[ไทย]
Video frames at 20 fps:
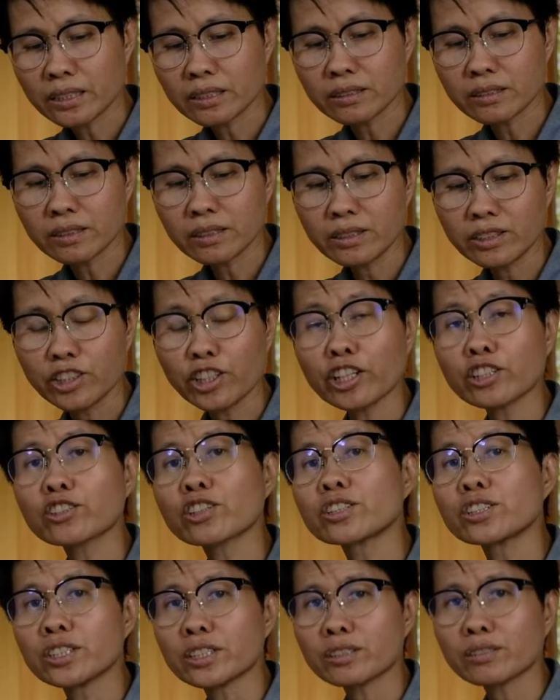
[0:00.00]
ทางอิ
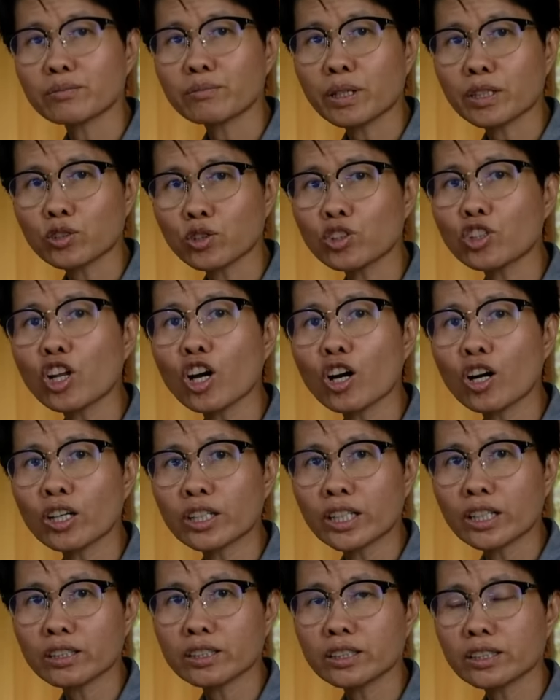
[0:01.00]
เล็กทรอนิกส์มาทด
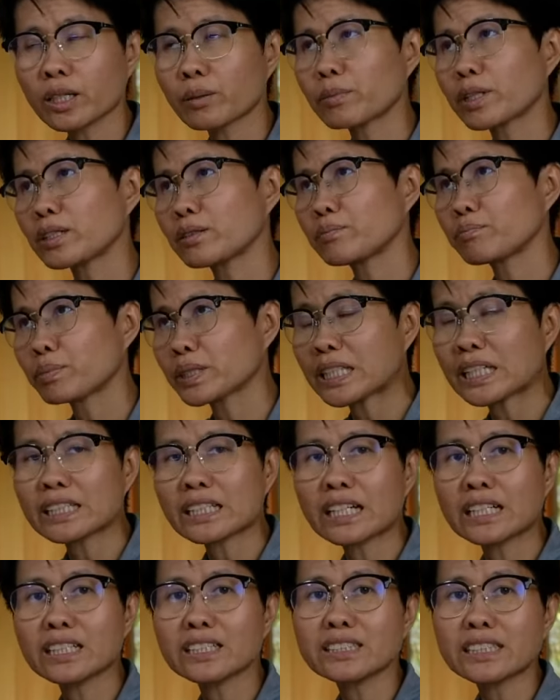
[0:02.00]
ลองนะคะก็จะทำให้ป
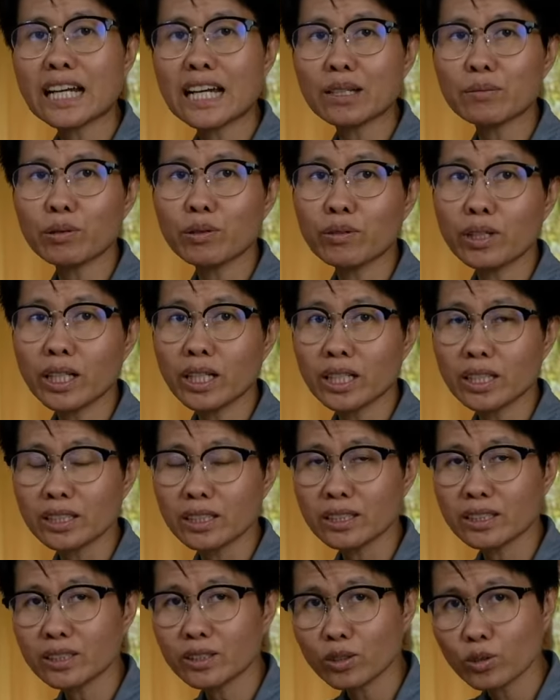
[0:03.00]
ระหยัดค่าใช้จ่าย เพราะว่า